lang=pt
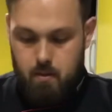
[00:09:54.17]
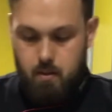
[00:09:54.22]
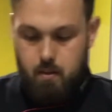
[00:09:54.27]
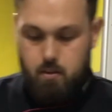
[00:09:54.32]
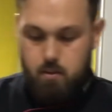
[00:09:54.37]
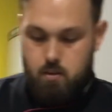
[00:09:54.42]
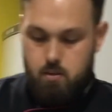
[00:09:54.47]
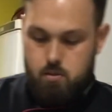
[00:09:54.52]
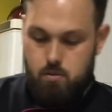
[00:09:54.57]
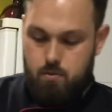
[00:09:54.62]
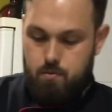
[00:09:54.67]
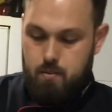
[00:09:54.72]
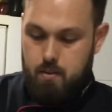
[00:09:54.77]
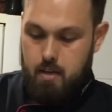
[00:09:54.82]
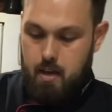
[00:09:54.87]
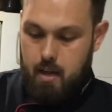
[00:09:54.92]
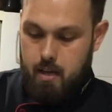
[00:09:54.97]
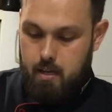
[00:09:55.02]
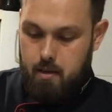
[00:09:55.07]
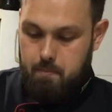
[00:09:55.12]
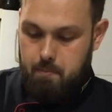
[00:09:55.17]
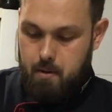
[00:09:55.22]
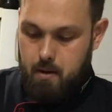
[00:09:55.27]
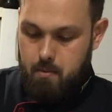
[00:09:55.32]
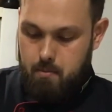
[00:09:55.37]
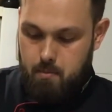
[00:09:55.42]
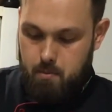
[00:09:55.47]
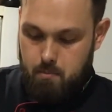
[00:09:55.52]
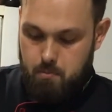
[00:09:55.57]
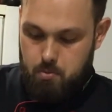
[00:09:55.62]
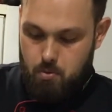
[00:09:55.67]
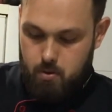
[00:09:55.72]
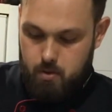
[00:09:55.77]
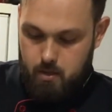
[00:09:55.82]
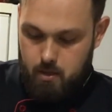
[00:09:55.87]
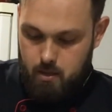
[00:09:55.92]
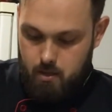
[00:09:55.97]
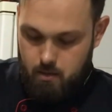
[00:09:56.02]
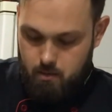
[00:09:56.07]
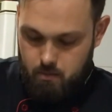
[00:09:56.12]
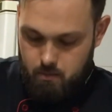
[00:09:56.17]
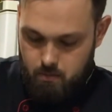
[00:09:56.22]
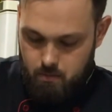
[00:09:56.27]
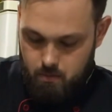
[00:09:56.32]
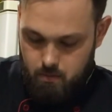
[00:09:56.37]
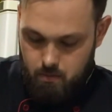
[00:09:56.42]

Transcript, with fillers: lindo. Deixa eu virar aqui pra mim um pouquinho.